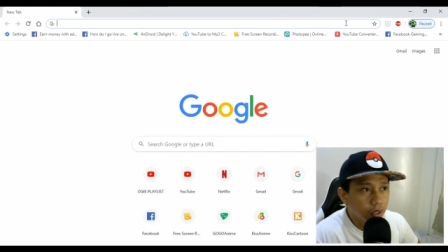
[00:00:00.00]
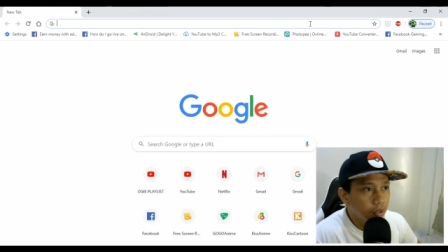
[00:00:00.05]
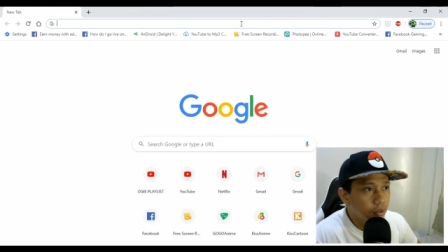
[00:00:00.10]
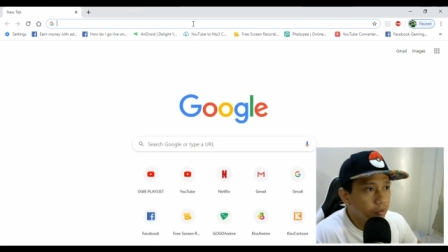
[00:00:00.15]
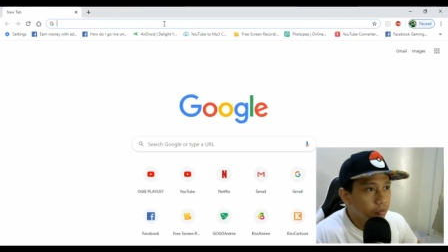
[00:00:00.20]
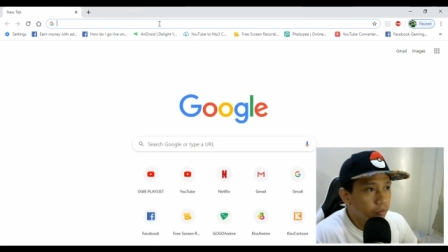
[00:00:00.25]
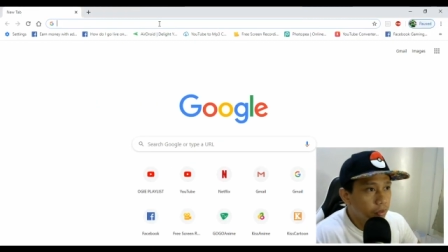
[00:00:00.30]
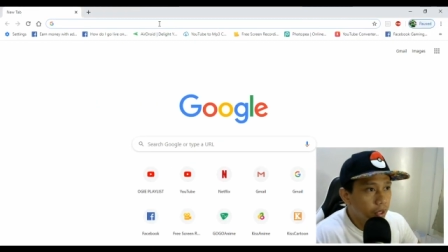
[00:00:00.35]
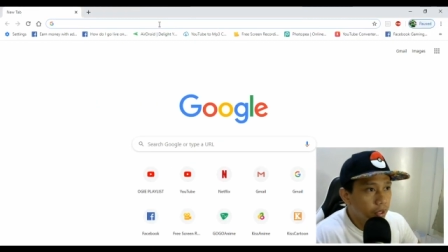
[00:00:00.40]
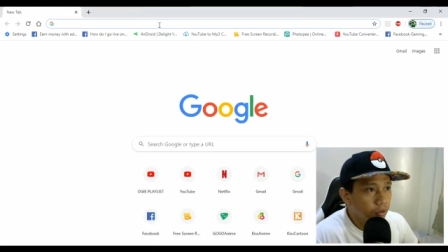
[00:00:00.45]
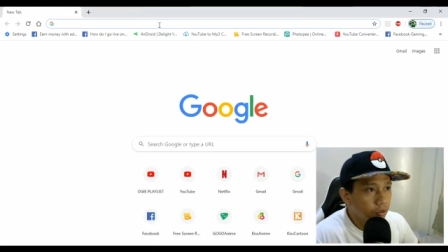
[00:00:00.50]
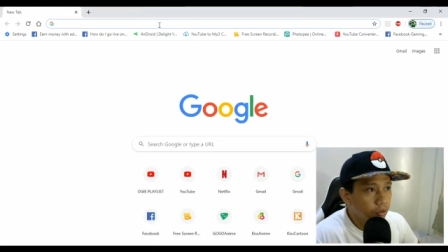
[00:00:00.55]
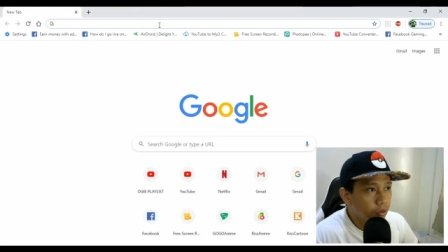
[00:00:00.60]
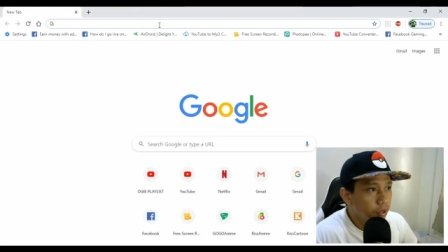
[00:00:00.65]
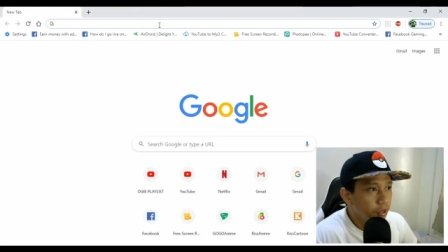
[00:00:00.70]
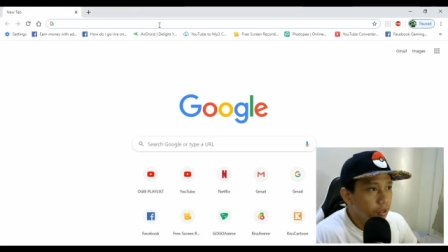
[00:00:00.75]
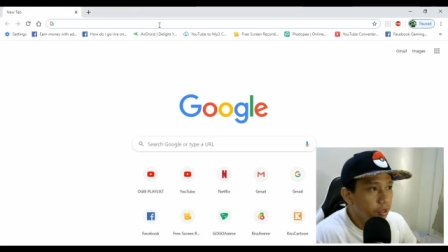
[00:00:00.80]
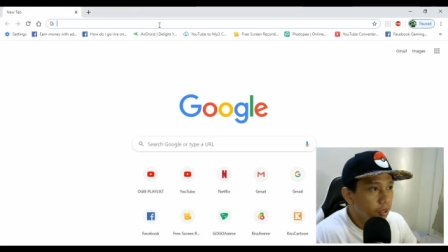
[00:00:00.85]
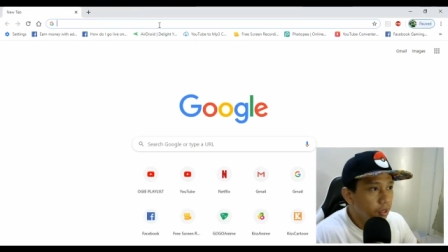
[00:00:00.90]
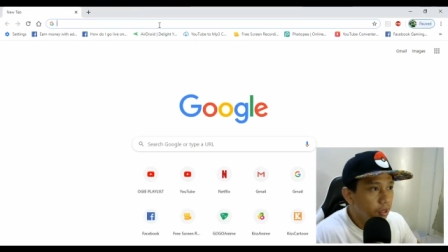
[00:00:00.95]
ah,
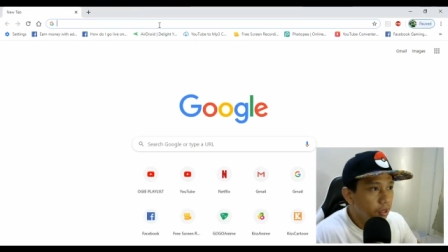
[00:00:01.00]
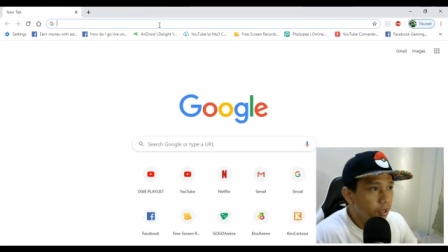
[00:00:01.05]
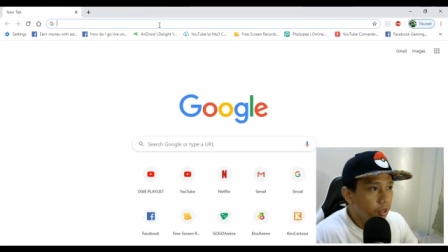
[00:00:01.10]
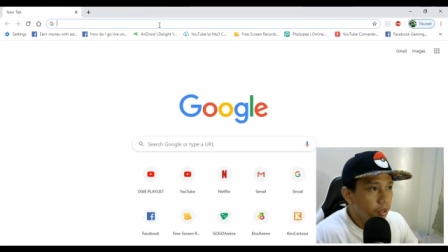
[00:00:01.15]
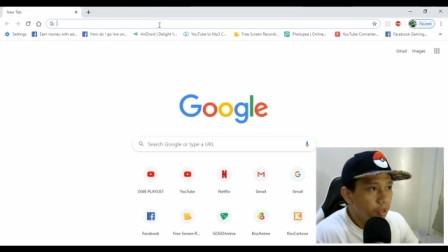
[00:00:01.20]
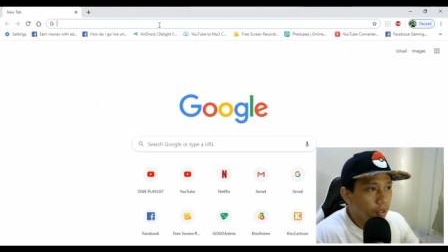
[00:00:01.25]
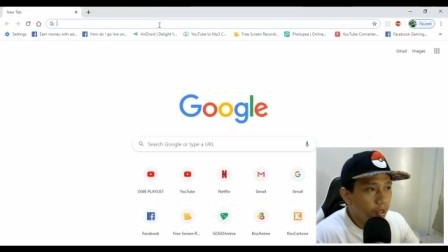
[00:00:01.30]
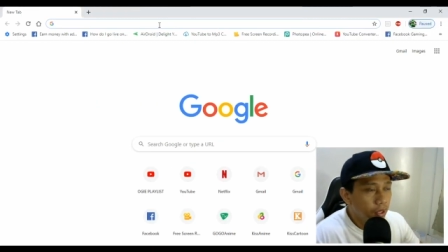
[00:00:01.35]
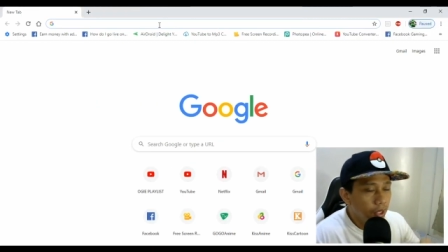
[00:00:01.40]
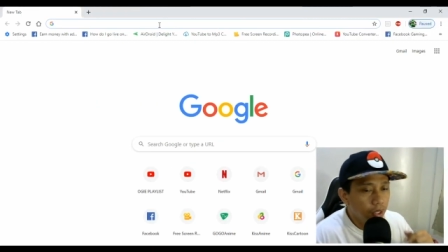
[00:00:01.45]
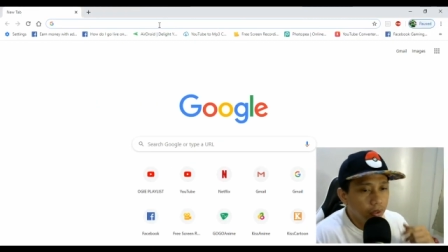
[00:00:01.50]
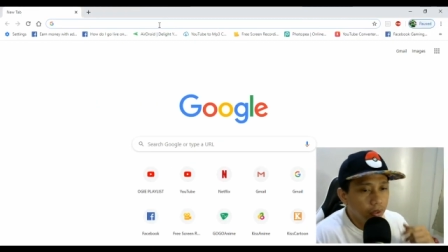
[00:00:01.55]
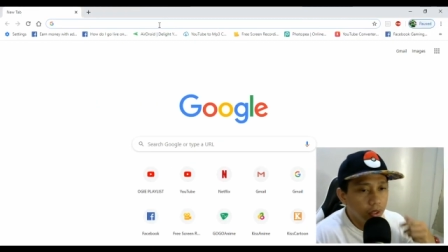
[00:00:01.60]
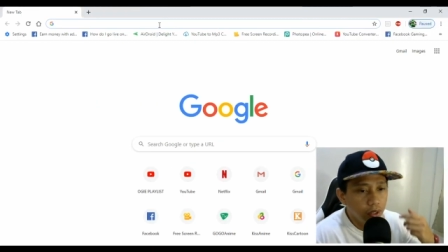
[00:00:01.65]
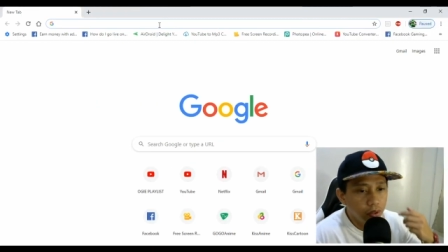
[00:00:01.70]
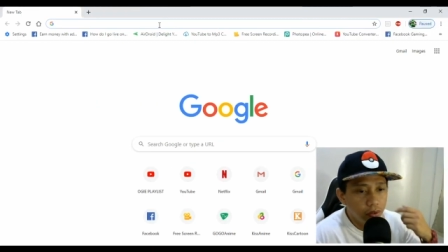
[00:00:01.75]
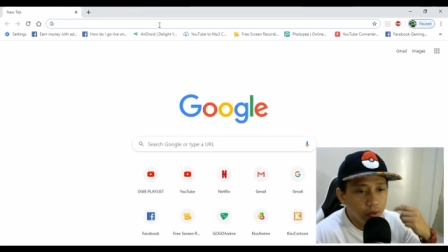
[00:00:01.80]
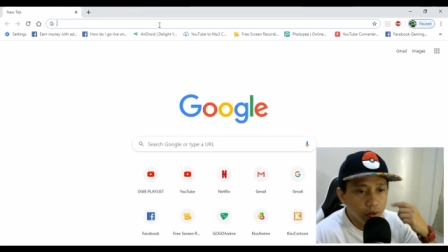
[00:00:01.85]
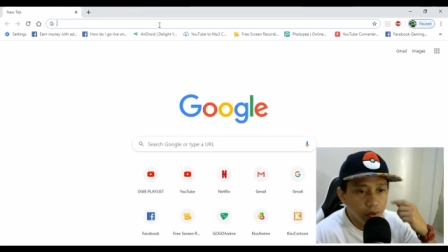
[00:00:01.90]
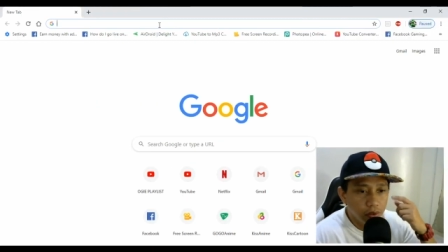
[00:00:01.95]
fansoid.
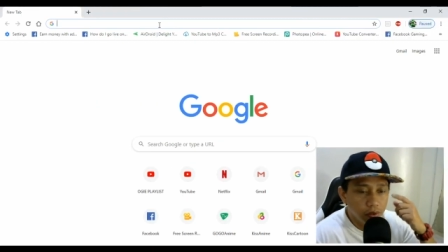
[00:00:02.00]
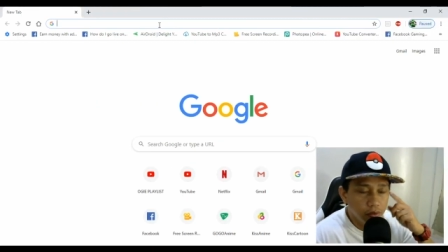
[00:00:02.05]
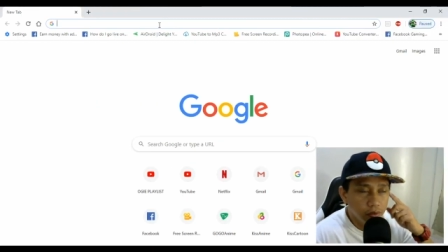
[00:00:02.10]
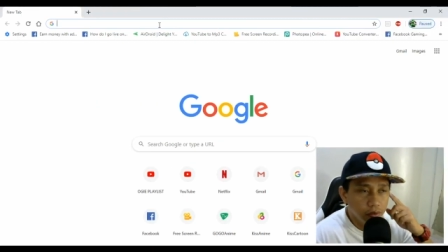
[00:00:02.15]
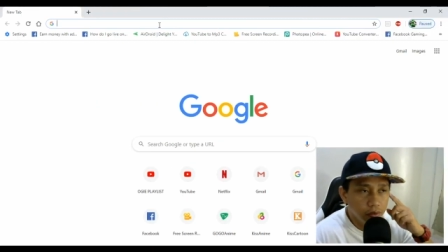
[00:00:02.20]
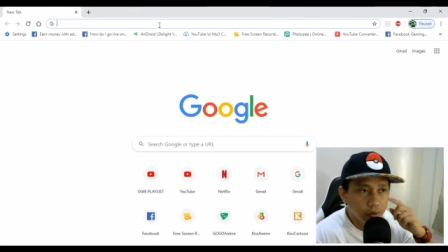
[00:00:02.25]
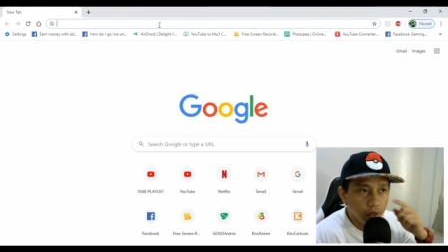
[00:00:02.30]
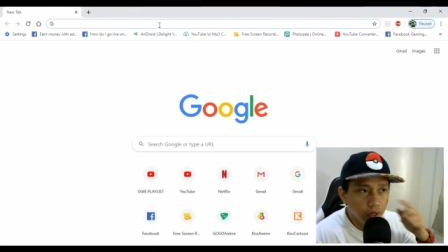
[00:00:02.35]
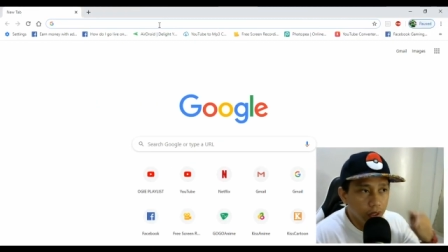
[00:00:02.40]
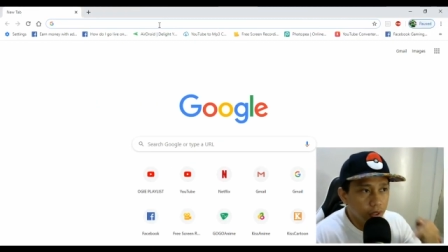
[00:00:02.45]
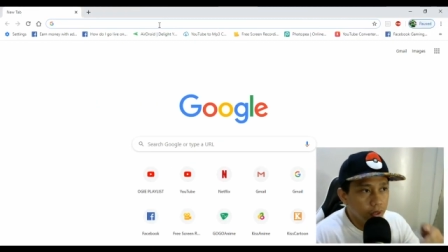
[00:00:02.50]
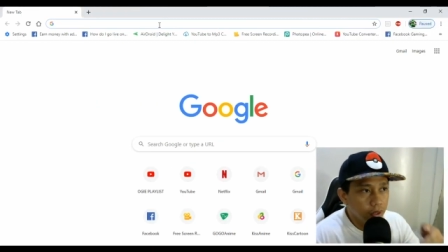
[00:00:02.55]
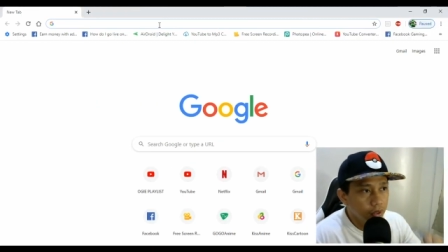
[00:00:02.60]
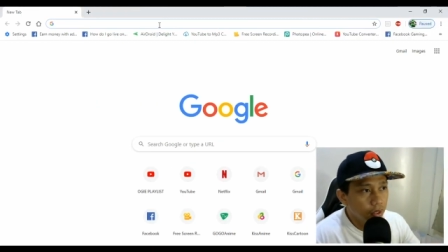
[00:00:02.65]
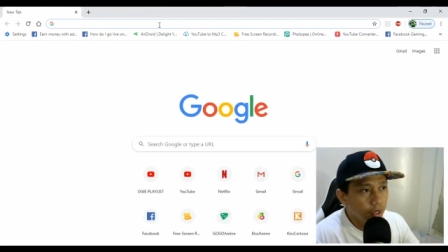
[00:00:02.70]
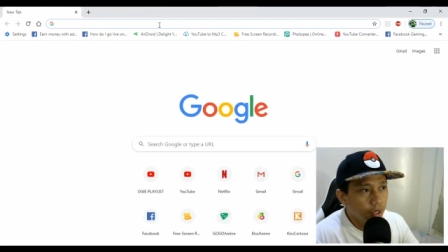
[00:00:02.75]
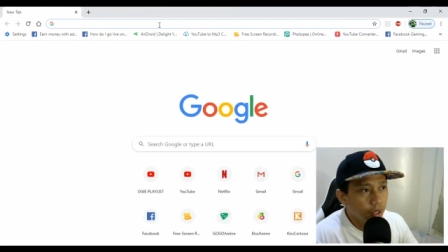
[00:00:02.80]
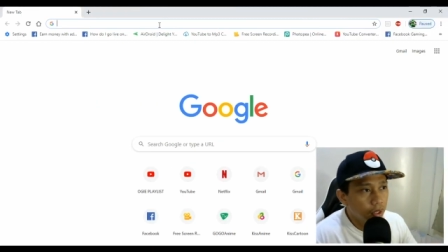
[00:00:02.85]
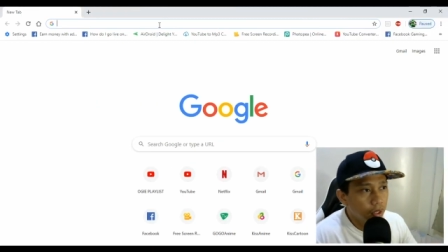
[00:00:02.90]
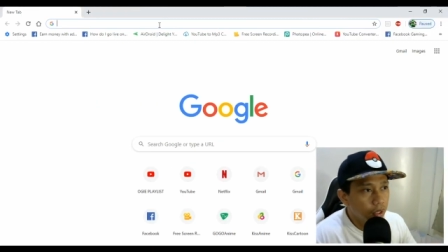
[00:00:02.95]
Ilalagay ko yung link
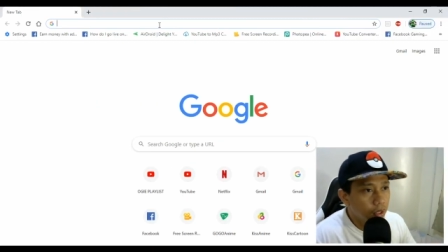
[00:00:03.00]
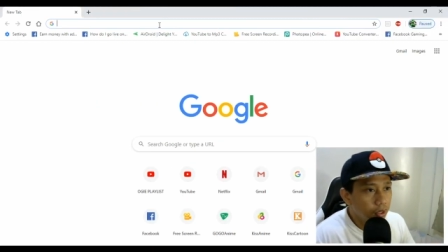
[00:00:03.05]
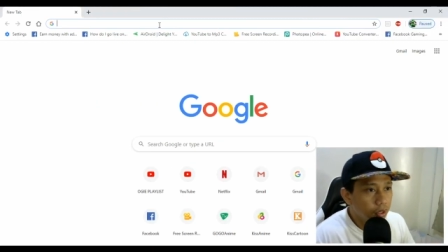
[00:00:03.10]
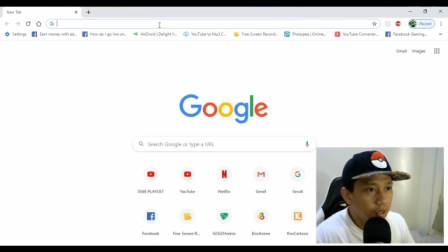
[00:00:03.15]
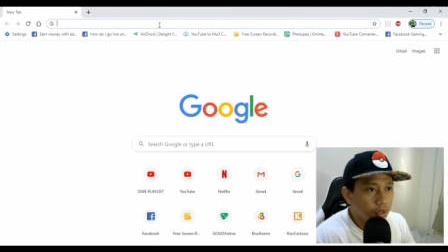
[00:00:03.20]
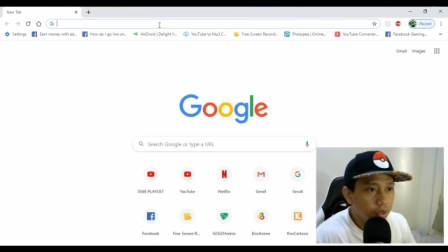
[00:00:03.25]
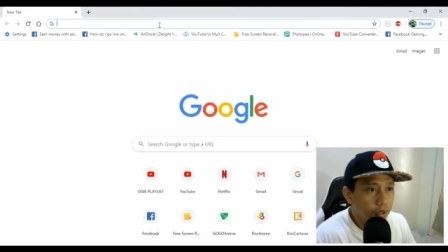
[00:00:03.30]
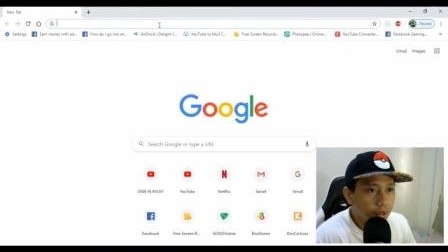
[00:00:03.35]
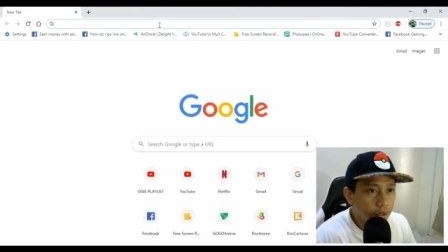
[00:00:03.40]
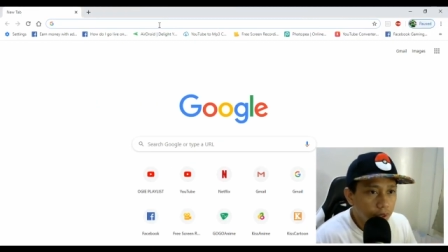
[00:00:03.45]
uh,